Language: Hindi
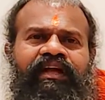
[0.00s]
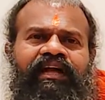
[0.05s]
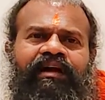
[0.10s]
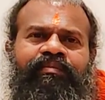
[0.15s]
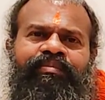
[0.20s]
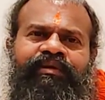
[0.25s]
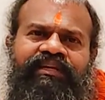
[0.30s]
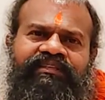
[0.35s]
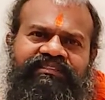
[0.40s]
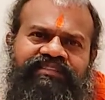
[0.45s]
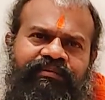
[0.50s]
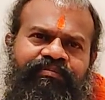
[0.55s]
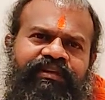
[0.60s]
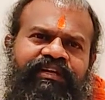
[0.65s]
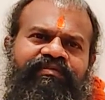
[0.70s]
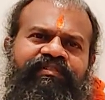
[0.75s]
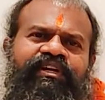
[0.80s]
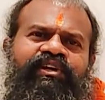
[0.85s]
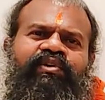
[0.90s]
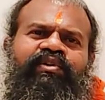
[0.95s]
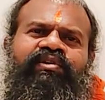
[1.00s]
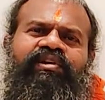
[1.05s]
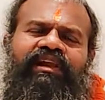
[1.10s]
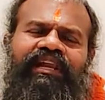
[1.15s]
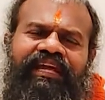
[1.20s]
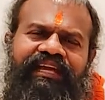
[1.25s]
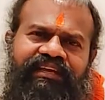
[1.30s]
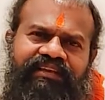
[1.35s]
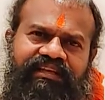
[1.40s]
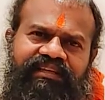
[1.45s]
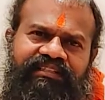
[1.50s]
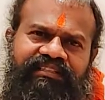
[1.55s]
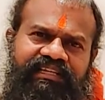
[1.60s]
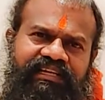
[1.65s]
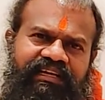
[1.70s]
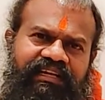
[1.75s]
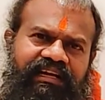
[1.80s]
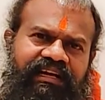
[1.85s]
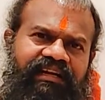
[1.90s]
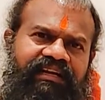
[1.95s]
अपना सभी वीडियो को लाइक
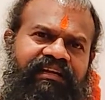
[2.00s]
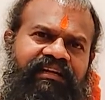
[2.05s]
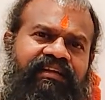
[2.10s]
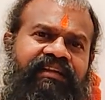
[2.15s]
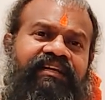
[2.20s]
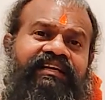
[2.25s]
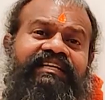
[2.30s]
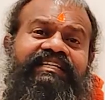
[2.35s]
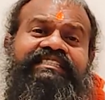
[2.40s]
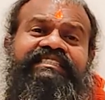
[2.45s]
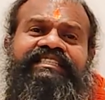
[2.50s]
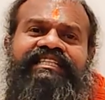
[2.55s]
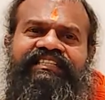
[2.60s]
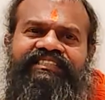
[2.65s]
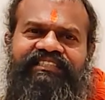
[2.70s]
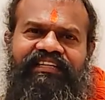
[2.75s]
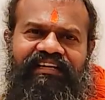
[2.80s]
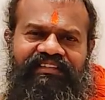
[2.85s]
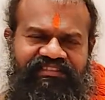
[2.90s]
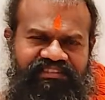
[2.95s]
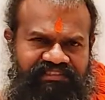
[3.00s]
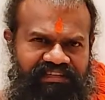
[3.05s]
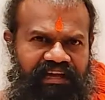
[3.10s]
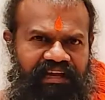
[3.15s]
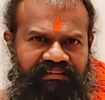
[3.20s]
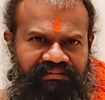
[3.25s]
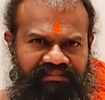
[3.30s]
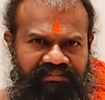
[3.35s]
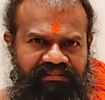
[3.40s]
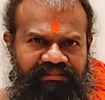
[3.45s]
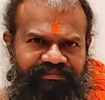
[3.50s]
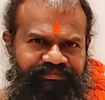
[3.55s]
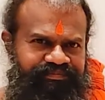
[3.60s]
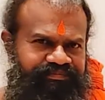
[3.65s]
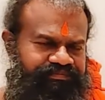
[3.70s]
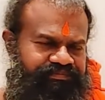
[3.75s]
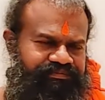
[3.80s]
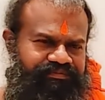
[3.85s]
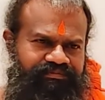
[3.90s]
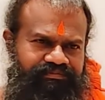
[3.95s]
कीजिएगा इसके साथ
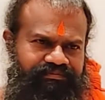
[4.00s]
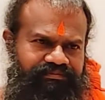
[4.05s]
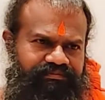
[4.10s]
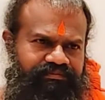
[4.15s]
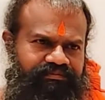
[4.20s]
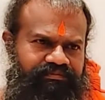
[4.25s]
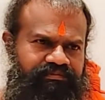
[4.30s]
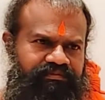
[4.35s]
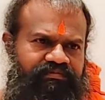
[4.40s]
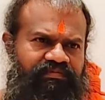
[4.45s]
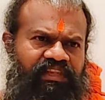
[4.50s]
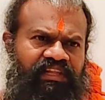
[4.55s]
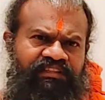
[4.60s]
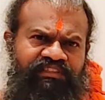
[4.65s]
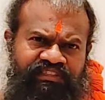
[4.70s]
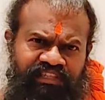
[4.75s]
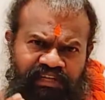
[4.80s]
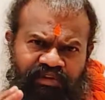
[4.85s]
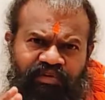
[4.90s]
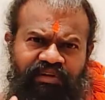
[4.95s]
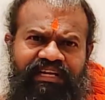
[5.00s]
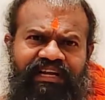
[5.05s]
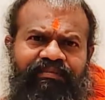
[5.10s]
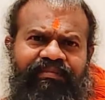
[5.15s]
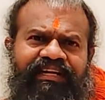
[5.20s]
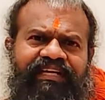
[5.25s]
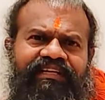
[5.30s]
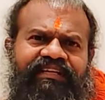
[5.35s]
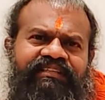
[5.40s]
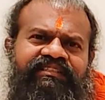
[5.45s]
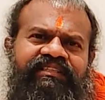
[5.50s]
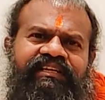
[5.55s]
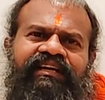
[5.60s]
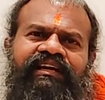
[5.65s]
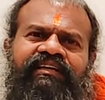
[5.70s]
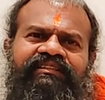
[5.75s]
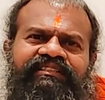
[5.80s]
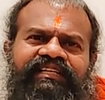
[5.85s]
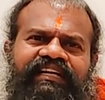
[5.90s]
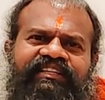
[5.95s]
साथ ज़रूर कमेंट
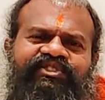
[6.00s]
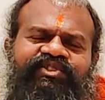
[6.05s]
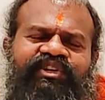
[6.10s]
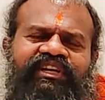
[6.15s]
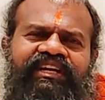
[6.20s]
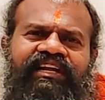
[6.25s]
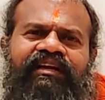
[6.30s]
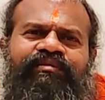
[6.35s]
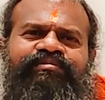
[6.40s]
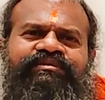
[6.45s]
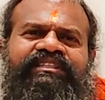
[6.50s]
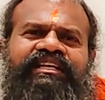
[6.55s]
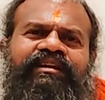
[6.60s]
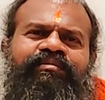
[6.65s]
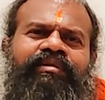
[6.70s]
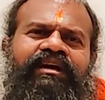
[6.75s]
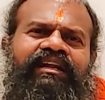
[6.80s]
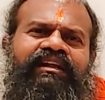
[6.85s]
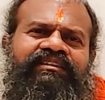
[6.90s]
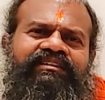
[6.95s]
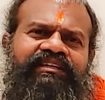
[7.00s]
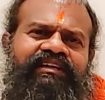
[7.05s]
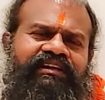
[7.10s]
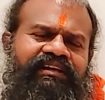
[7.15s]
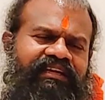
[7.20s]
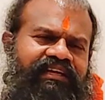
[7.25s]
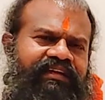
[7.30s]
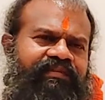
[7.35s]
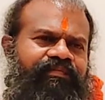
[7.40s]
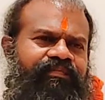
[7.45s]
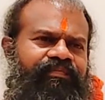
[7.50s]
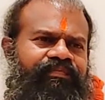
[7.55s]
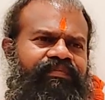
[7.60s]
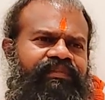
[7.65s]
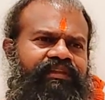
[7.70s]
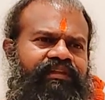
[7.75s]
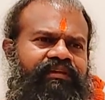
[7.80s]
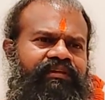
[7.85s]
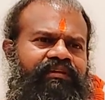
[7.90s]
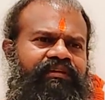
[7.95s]
कीजिएगा जय श्री राम जय भारत करके
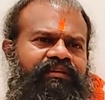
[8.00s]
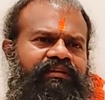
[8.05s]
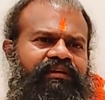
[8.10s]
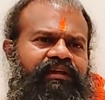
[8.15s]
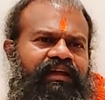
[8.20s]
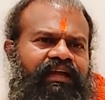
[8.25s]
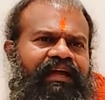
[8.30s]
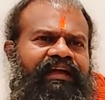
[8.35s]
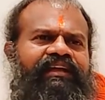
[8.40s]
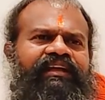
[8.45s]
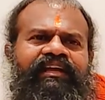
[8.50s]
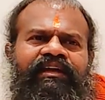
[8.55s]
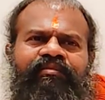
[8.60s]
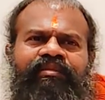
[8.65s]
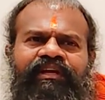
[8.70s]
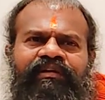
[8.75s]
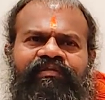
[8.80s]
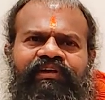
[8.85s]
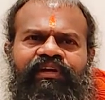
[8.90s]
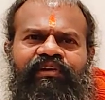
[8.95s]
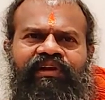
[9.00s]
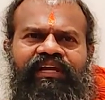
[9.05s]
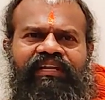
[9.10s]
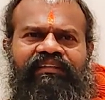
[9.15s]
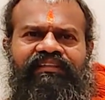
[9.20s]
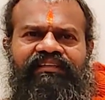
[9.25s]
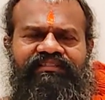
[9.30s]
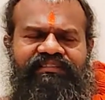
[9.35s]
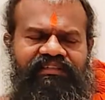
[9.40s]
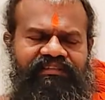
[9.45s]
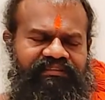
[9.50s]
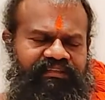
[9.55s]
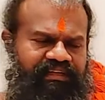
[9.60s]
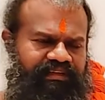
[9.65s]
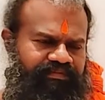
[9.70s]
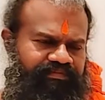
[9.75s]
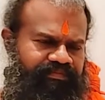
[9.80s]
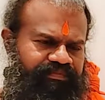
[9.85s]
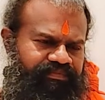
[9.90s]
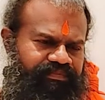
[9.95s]
आइए अभी वीडियो के अंदर चलते
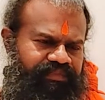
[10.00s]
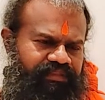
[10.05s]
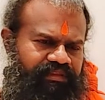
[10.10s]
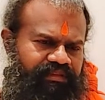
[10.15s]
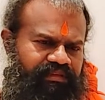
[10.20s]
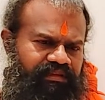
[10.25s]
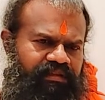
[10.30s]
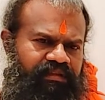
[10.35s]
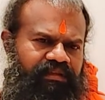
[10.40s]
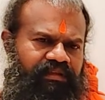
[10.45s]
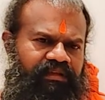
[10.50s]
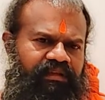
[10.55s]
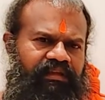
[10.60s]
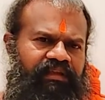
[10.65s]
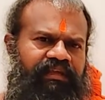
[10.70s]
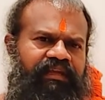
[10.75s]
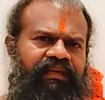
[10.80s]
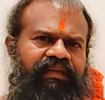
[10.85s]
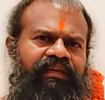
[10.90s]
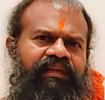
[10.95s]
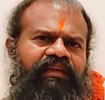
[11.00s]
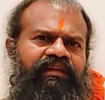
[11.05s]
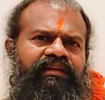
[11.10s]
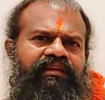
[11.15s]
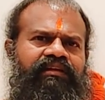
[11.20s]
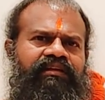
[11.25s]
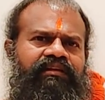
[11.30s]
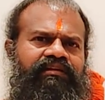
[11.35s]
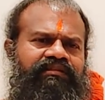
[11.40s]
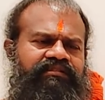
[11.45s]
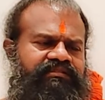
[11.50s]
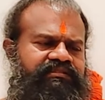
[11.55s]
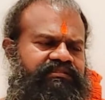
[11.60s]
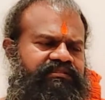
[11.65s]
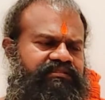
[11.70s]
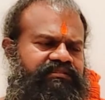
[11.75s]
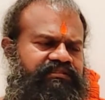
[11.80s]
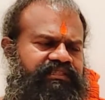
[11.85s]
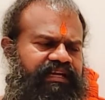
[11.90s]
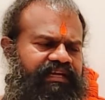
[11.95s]
हैं ये
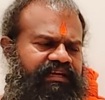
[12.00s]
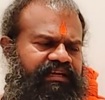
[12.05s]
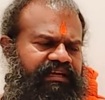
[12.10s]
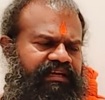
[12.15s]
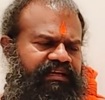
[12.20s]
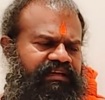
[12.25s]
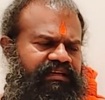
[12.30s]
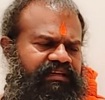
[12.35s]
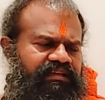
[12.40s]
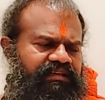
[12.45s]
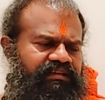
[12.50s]
सेकेंड